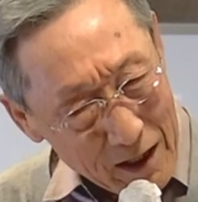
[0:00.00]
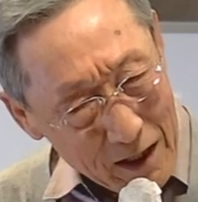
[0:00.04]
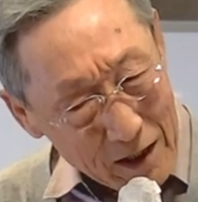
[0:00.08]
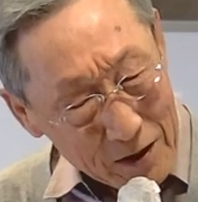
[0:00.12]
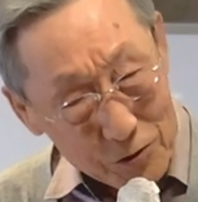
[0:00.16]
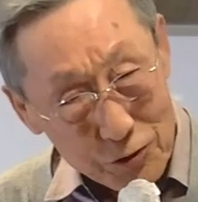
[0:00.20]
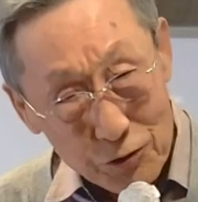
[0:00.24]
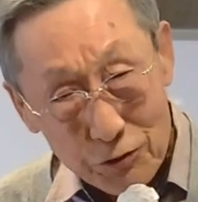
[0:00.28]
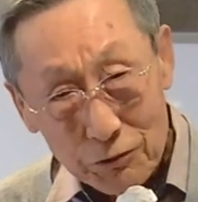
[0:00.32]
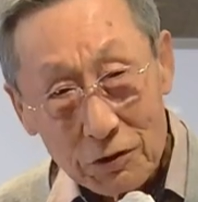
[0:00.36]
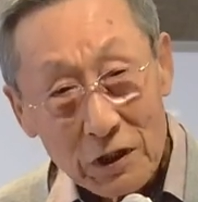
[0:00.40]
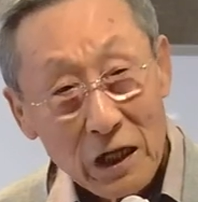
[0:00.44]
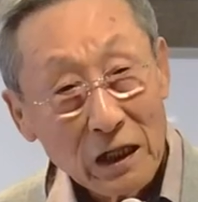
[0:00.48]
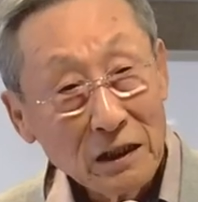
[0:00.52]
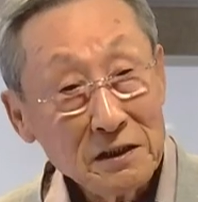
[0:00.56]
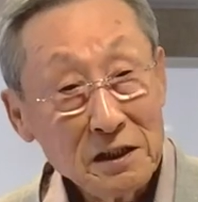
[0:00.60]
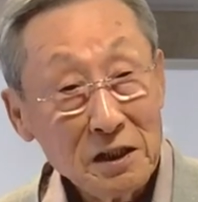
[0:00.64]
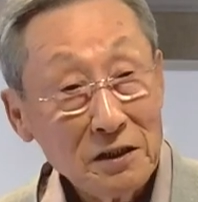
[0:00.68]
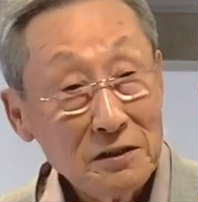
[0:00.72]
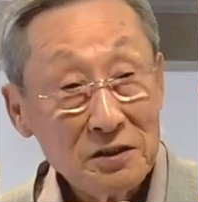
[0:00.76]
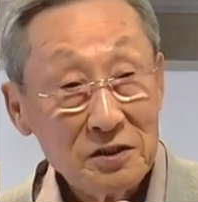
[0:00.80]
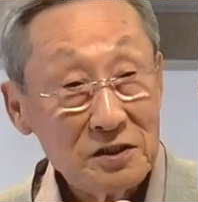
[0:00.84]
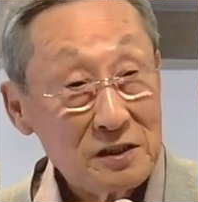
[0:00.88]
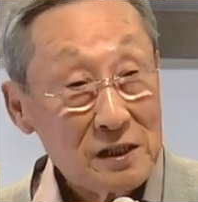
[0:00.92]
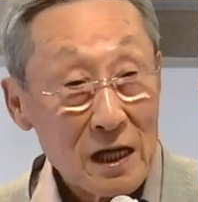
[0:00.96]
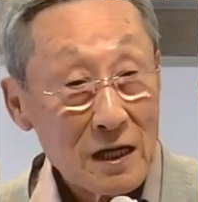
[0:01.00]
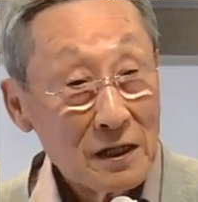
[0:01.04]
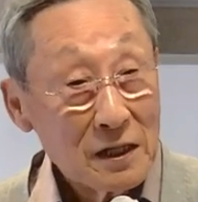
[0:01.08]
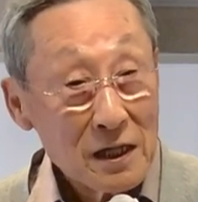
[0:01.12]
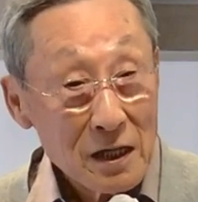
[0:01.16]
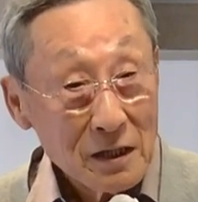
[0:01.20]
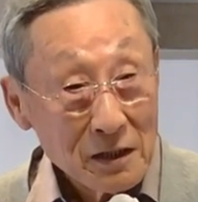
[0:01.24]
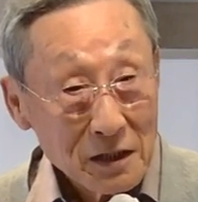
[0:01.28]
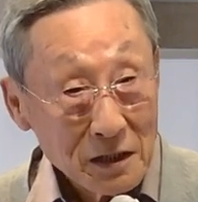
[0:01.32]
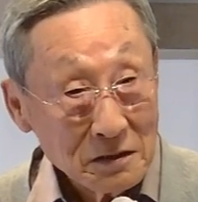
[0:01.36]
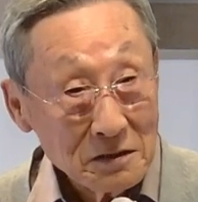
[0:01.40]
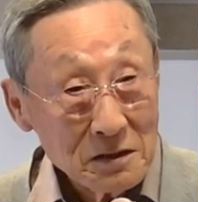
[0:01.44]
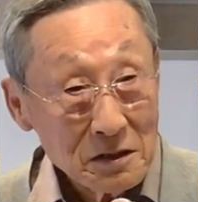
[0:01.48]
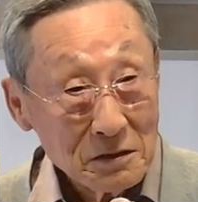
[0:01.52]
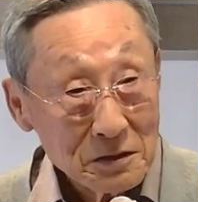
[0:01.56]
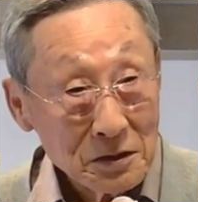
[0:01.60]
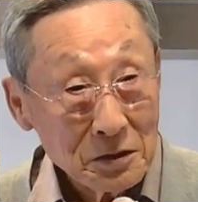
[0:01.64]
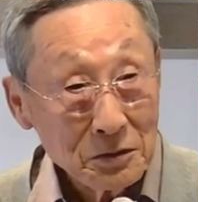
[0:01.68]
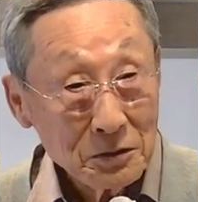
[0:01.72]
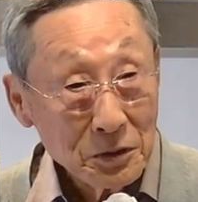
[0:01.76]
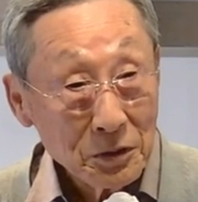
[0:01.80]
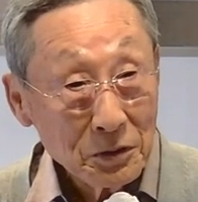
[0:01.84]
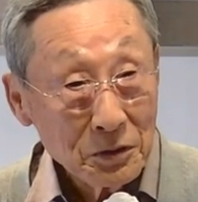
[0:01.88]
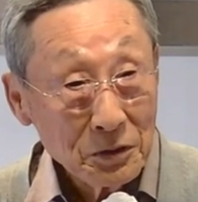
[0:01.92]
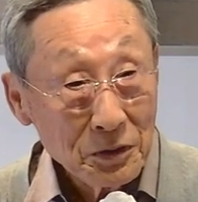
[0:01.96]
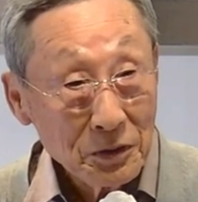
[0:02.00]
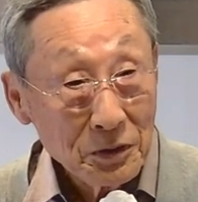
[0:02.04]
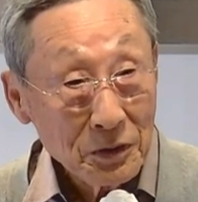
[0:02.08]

저 강의를 잘 알아들어요.